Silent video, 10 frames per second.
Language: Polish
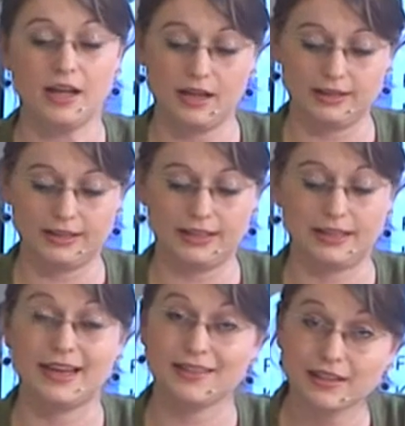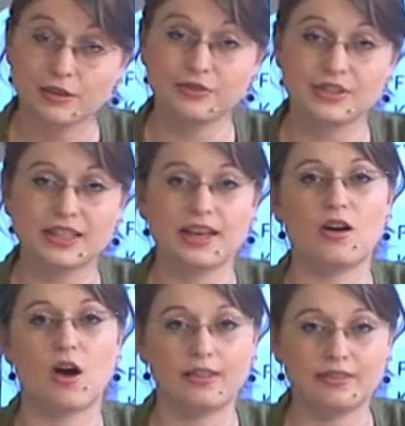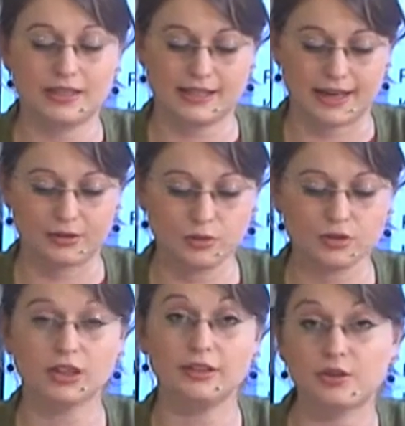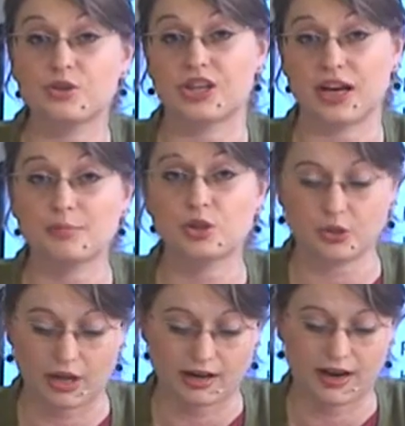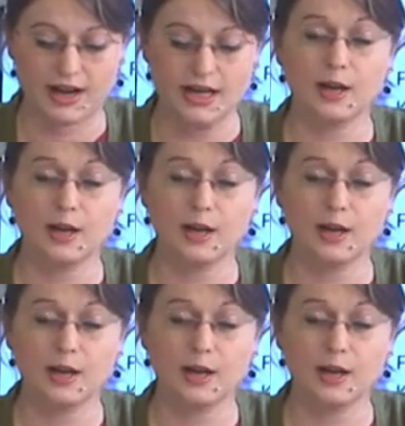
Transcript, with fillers: e, Jana Nowickiego, Annę Seniuk i Wojciecha Przoniaka.